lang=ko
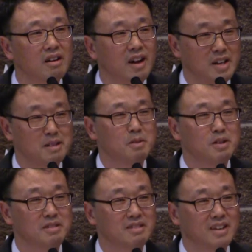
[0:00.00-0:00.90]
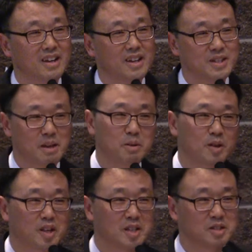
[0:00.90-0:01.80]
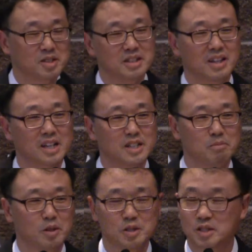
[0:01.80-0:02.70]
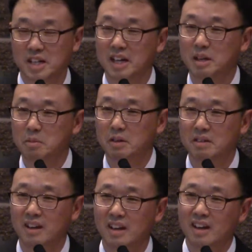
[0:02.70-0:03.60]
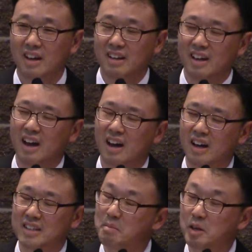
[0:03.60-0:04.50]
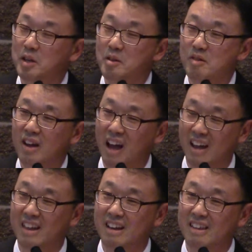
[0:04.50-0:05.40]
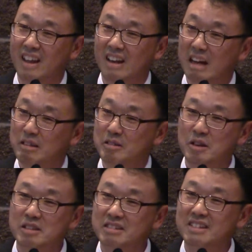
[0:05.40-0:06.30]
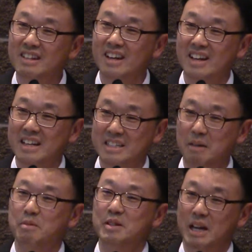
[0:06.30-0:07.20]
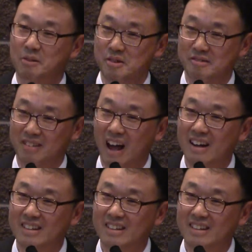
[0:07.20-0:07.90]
아니면은 새벽 5시, 아침 6시가 되면 야, 새벽 기도를 가야 되는데 나는 여전히 잠을 자고 있구나.